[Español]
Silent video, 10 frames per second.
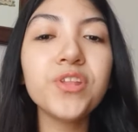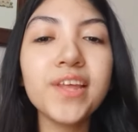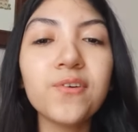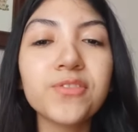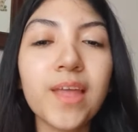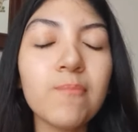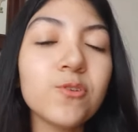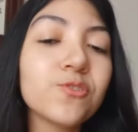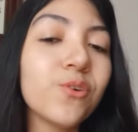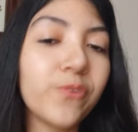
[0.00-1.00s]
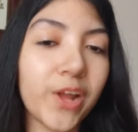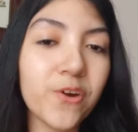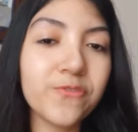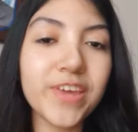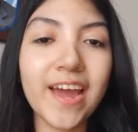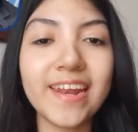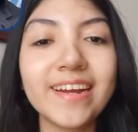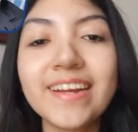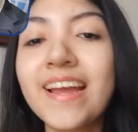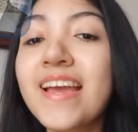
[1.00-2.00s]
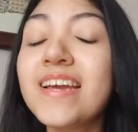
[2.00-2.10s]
hoy te contamos sobre Kofi Annan,